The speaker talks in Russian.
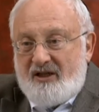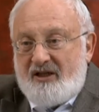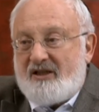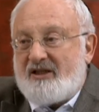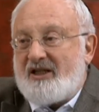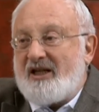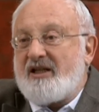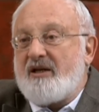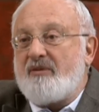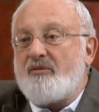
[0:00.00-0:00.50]

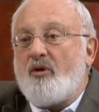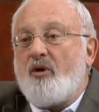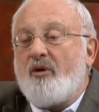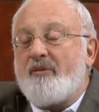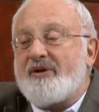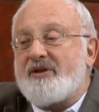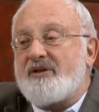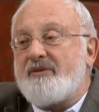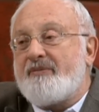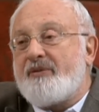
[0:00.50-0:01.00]
И таким
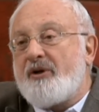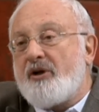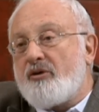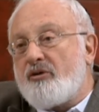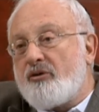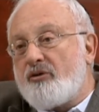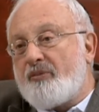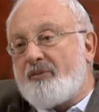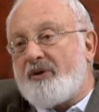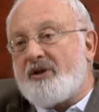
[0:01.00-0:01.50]
образом
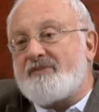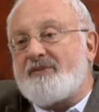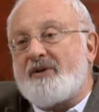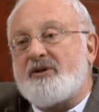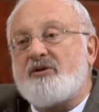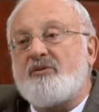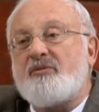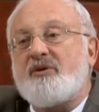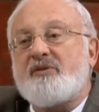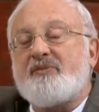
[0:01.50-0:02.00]
природу
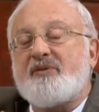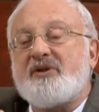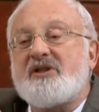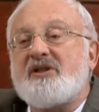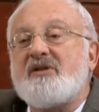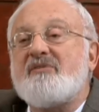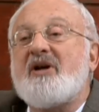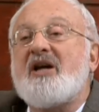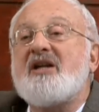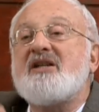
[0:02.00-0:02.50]
приспособить
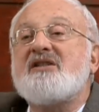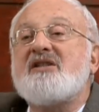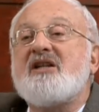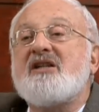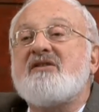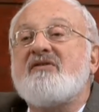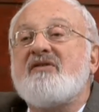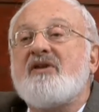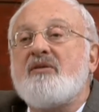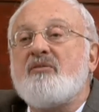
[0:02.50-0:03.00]
под себя
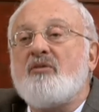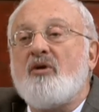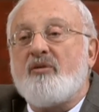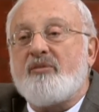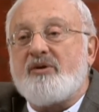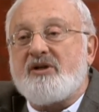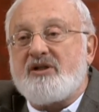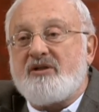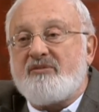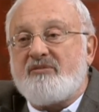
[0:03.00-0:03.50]
естественным
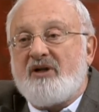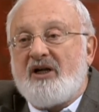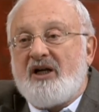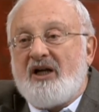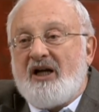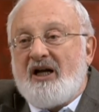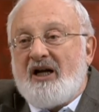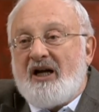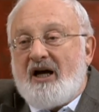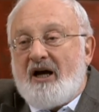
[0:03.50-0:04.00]
образом –
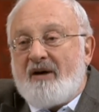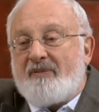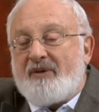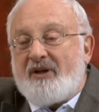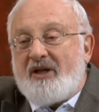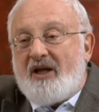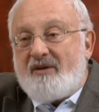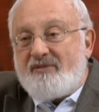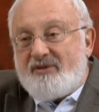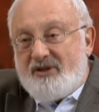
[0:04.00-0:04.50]
а
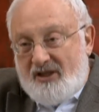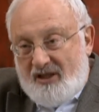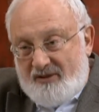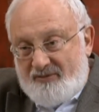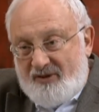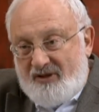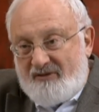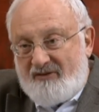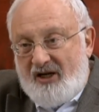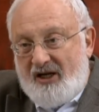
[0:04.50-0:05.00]
пытаемся,
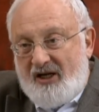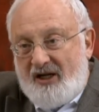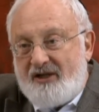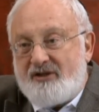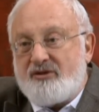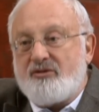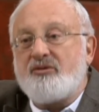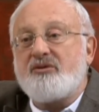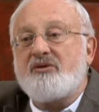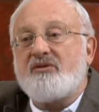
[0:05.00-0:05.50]
как мы
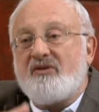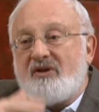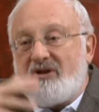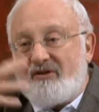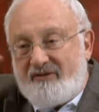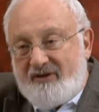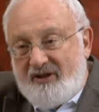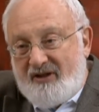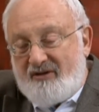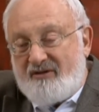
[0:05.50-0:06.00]
говорили,
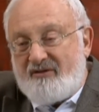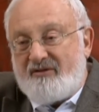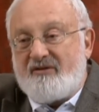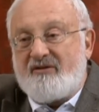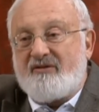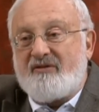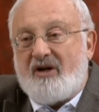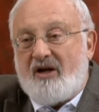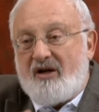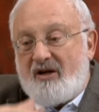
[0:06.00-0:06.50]
искусственно
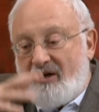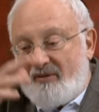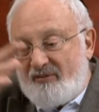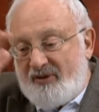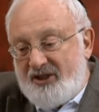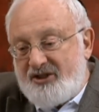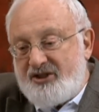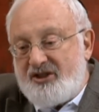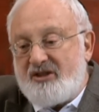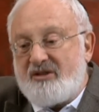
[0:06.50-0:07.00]
э,
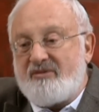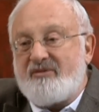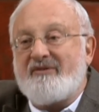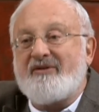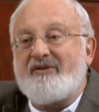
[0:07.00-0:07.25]
облачить